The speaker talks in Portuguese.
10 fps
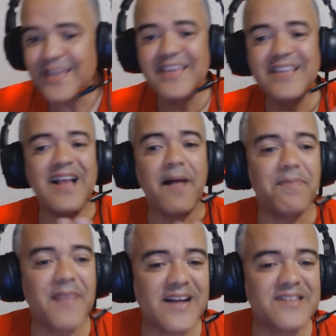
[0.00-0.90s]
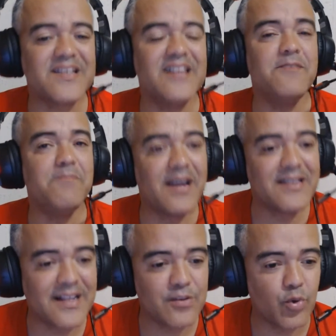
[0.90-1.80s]
e da Taça
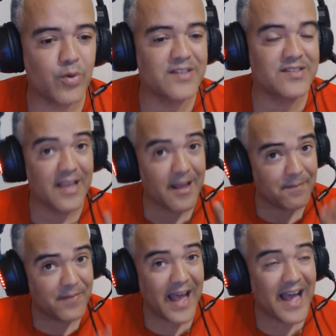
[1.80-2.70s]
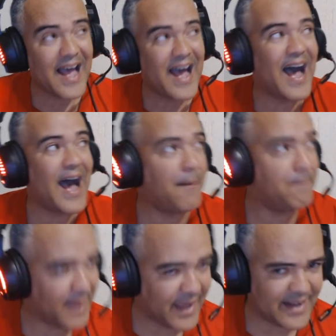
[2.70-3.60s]
Libertadores da
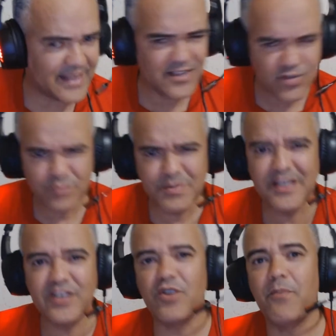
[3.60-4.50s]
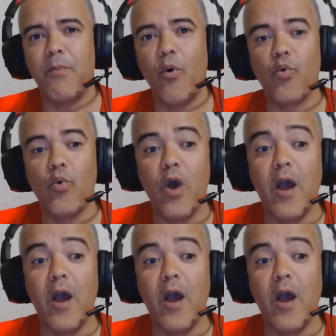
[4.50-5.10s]
América. Isso me deixa um pouco